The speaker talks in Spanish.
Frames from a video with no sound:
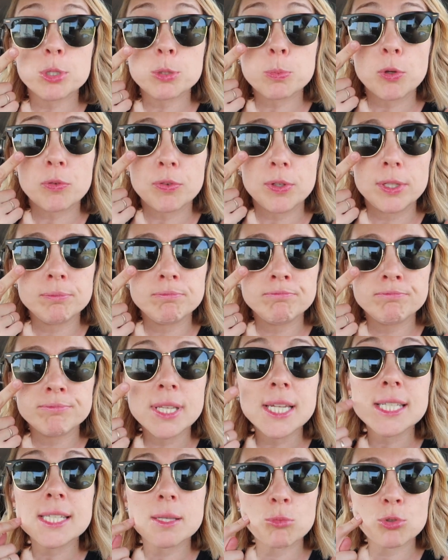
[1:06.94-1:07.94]
pues por fin
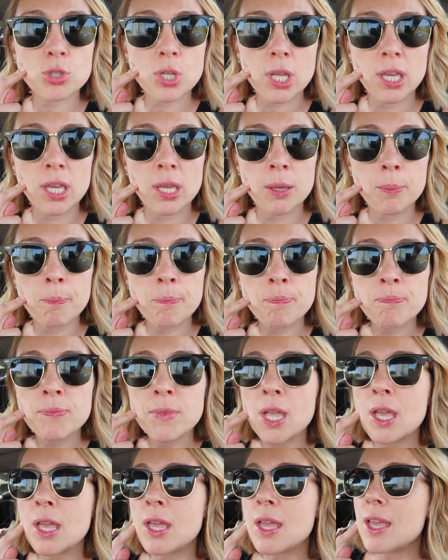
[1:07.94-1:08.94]
ya estamos aquí
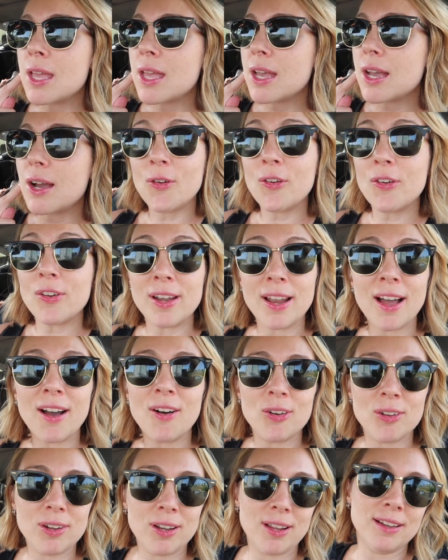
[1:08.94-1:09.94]

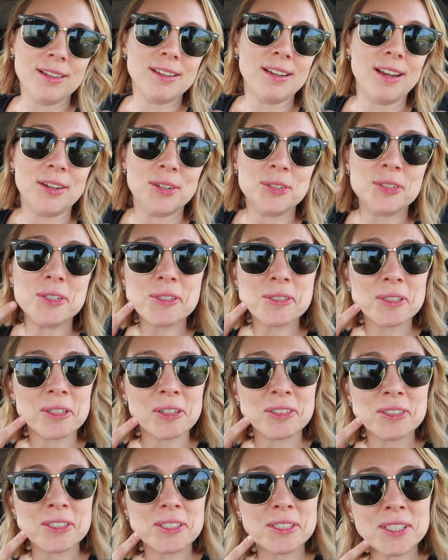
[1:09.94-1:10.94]
Hola, hola, claro, o
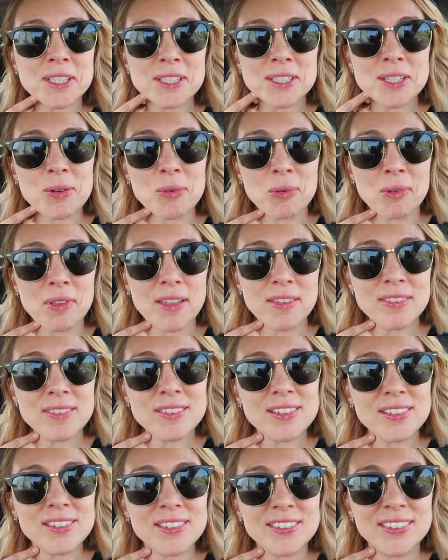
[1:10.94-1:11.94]
que se está
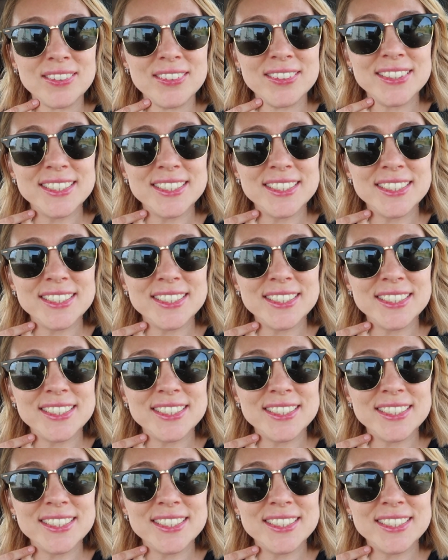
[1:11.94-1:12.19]
saludando